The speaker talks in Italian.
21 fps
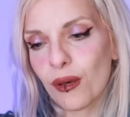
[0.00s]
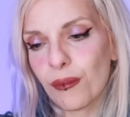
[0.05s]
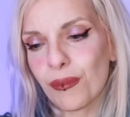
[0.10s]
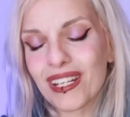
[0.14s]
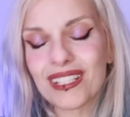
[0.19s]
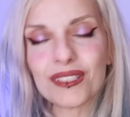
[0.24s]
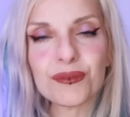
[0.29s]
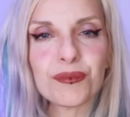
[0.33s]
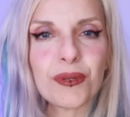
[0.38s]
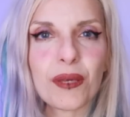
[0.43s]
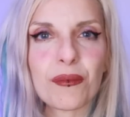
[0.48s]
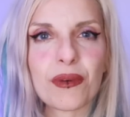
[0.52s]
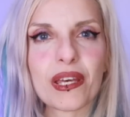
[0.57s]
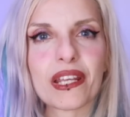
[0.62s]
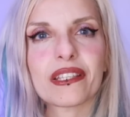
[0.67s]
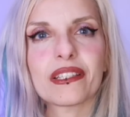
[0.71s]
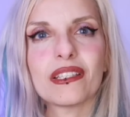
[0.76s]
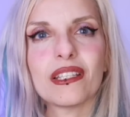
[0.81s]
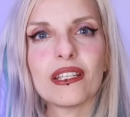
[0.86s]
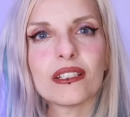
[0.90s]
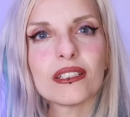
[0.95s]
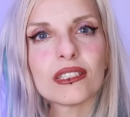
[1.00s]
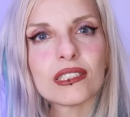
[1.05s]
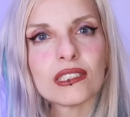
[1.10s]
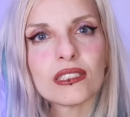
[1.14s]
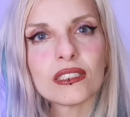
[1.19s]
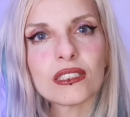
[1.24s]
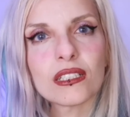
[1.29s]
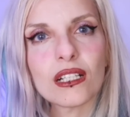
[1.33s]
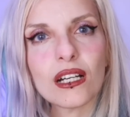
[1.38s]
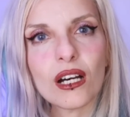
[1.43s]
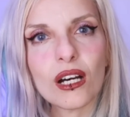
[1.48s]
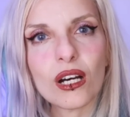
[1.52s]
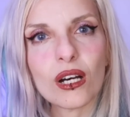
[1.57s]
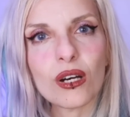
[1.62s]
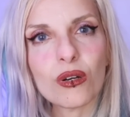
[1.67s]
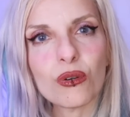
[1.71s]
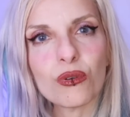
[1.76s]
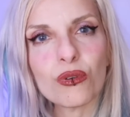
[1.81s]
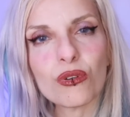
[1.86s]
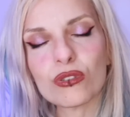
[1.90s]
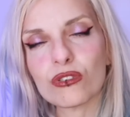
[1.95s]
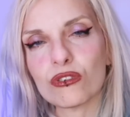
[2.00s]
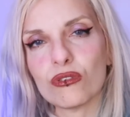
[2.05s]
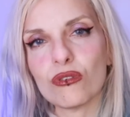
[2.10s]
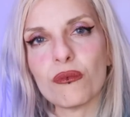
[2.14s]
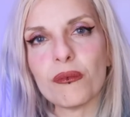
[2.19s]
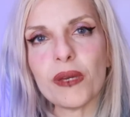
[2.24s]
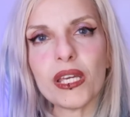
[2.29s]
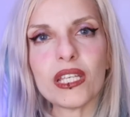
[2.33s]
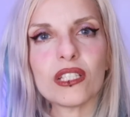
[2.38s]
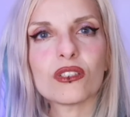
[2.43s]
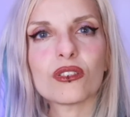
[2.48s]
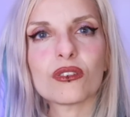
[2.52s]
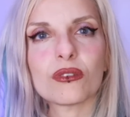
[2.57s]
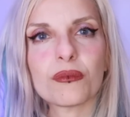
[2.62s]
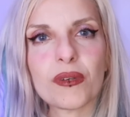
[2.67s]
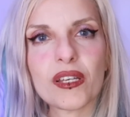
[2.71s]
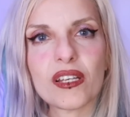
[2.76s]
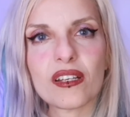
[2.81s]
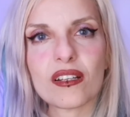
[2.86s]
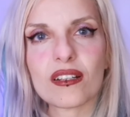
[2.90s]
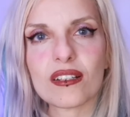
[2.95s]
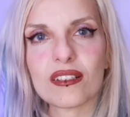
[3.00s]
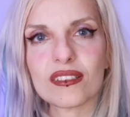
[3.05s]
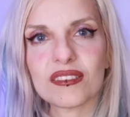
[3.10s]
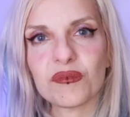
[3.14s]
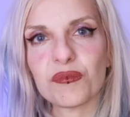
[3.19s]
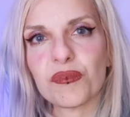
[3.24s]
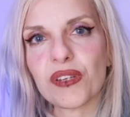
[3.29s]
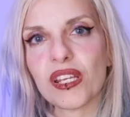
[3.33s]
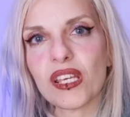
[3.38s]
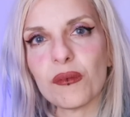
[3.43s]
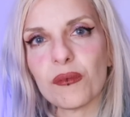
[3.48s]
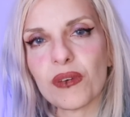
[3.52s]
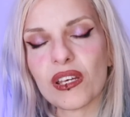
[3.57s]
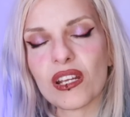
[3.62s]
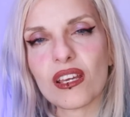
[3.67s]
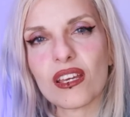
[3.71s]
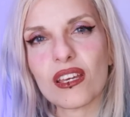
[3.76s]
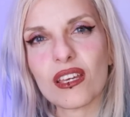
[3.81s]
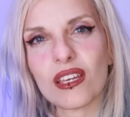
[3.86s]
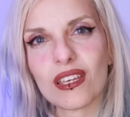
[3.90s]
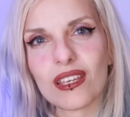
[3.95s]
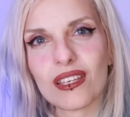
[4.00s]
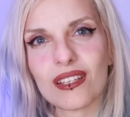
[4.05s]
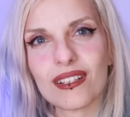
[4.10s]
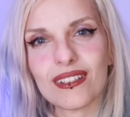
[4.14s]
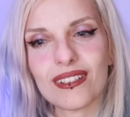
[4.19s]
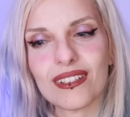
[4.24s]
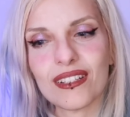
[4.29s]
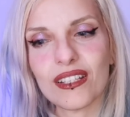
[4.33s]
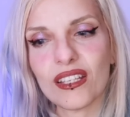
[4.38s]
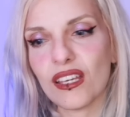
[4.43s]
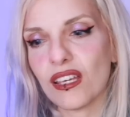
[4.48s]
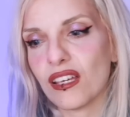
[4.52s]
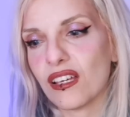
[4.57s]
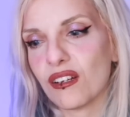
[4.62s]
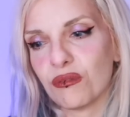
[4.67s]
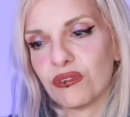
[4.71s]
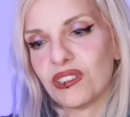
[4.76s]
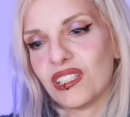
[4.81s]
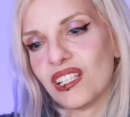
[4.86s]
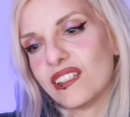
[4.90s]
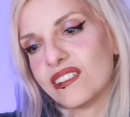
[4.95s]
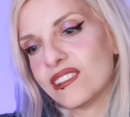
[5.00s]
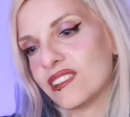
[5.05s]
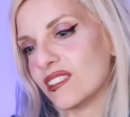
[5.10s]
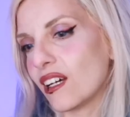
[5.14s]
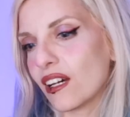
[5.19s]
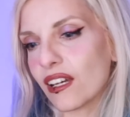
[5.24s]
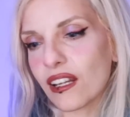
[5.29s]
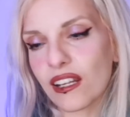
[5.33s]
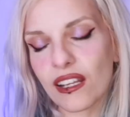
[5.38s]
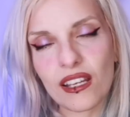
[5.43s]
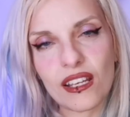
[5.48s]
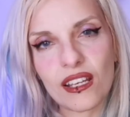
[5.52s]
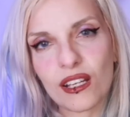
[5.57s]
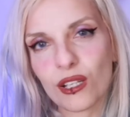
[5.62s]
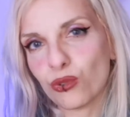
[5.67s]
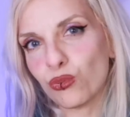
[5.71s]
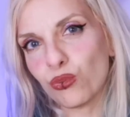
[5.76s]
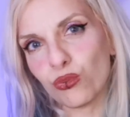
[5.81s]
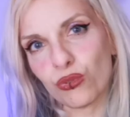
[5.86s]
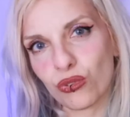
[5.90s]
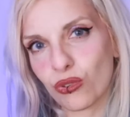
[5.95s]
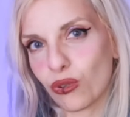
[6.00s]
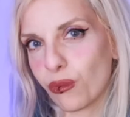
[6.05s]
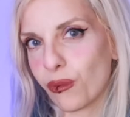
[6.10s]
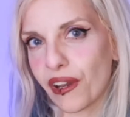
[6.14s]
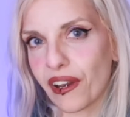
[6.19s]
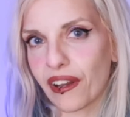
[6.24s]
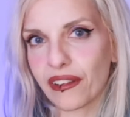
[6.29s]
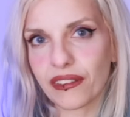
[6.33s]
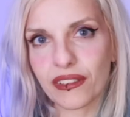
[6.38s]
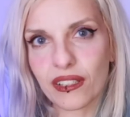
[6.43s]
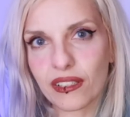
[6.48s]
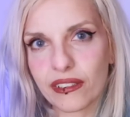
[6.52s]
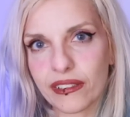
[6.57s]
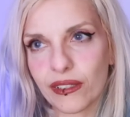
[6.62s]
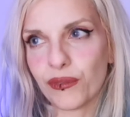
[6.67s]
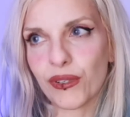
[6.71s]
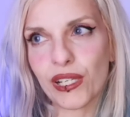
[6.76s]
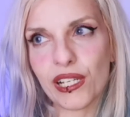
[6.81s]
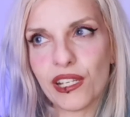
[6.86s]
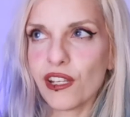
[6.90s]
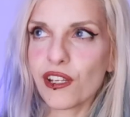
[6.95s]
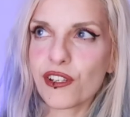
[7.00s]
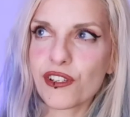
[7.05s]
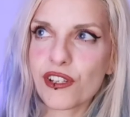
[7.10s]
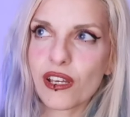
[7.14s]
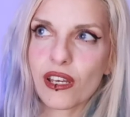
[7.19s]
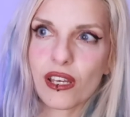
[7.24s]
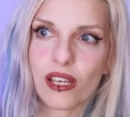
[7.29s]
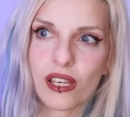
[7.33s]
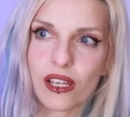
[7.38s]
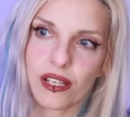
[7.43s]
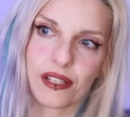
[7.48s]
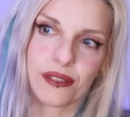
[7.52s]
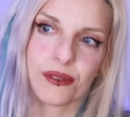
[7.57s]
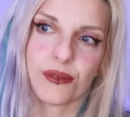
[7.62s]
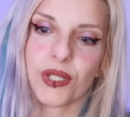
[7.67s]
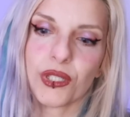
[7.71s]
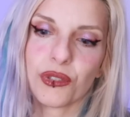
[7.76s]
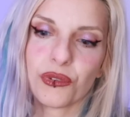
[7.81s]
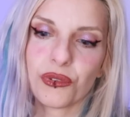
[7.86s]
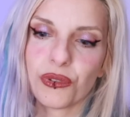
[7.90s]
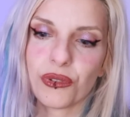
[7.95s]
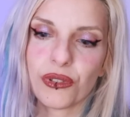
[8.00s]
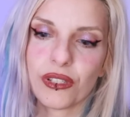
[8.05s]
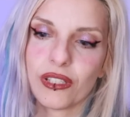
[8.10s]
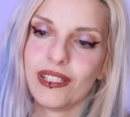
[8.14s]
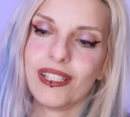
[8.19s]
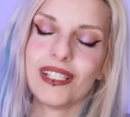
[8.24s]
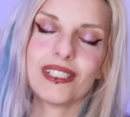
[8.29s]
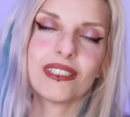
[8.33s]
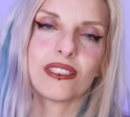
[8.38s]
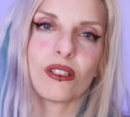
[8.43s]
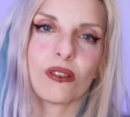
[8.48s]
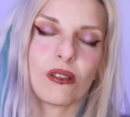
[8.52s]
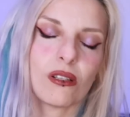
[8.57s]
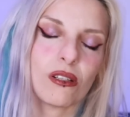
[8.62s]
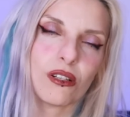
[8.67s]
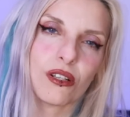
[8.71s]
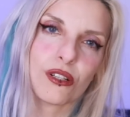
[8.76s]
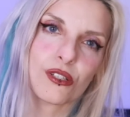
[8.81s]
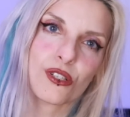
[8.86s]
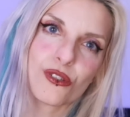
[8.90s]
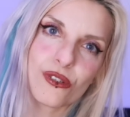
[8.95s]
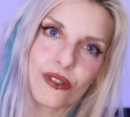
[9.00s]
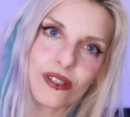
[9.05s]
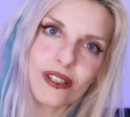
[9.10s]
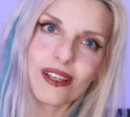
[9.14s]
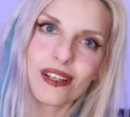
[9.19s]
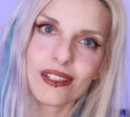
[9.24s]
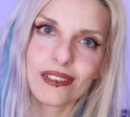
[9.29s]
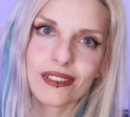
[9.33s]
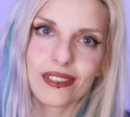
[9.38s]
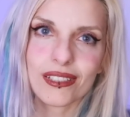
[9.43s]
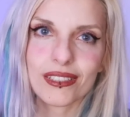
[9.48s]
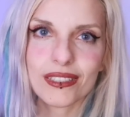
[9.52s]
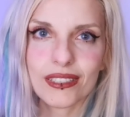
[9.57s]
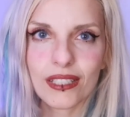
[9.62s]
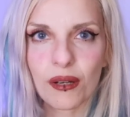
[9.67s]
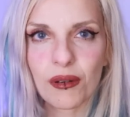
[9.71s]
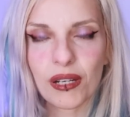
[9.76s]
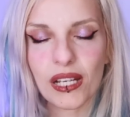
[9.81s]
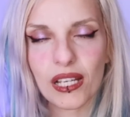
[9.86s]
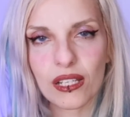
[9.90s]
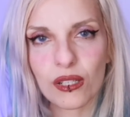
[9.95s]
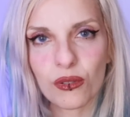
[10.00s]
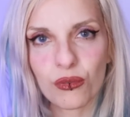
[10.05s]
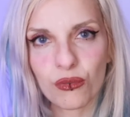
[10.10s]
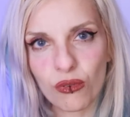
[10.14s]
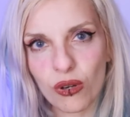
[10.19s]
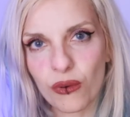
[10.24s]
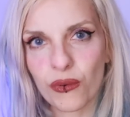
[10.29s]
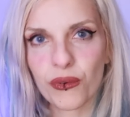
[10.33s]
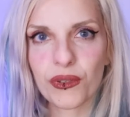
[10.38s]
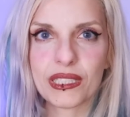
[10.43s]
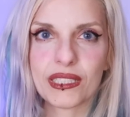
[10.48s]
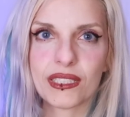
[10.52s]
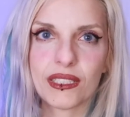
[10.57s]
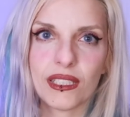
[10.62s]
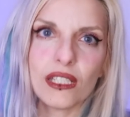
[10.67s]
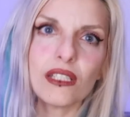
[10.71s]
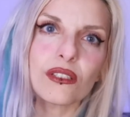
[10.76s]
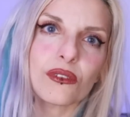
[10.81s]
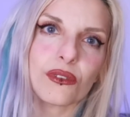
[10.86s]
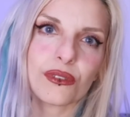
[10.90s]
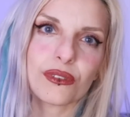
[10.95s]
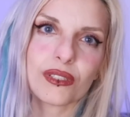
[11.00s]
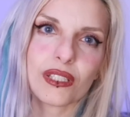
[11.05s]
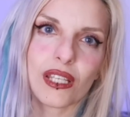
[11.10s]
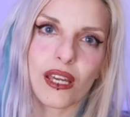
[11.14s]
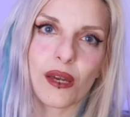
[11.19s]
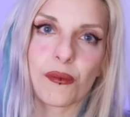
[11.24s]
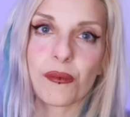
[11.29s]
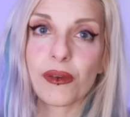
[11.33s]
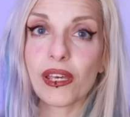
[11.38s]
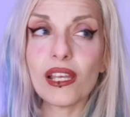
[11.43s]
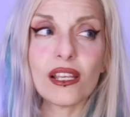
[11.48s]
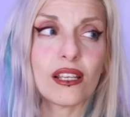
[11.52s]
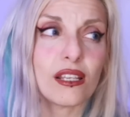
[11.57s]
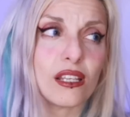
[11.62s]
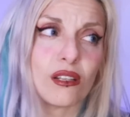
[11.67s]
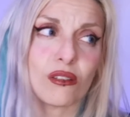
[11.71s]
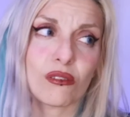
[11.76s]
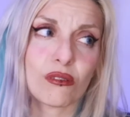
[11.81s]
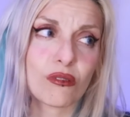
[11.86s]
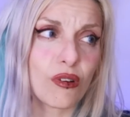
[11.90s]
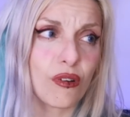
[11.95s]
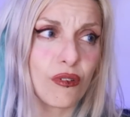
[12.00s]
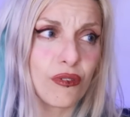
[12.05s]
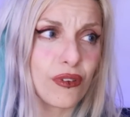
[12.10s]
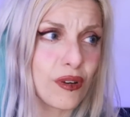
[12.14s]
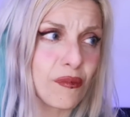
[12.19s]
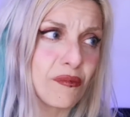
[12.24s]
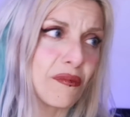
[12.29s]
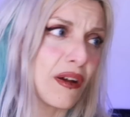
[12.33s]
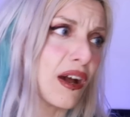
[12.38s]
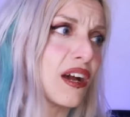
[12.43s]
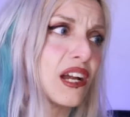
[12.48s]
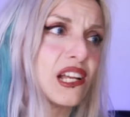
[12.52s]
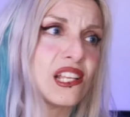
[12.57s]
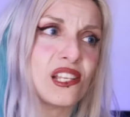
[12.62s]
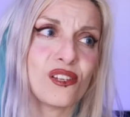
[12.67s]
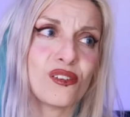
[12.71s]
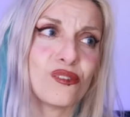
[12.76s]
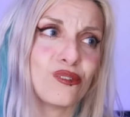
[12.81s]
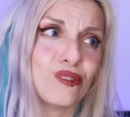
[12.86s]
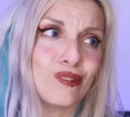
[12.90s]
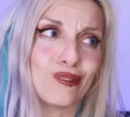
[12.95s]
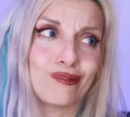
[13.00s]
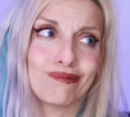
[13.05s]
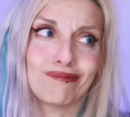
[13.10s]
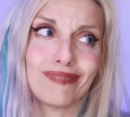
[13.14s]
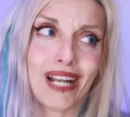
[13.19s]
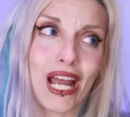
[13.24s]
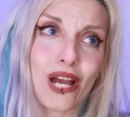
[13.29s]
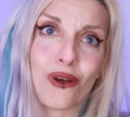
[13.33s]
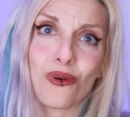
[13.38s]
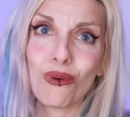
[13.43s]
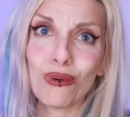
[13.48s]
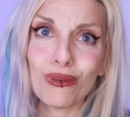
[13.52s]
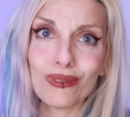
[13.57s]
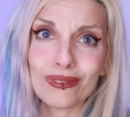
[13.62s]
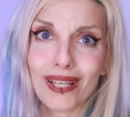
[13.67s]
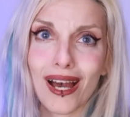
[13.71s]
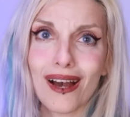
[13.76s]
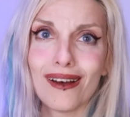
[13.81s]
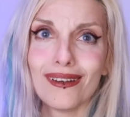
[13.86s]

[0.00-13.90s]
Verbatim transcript: per esprimerti, uh, uno strumento per esprimere e utilizzare tutto per renderti felice quando inizia una nuova giornata, che sia magari un nuovo vestito, dei capelli, un nuovo fermaglio, la coda,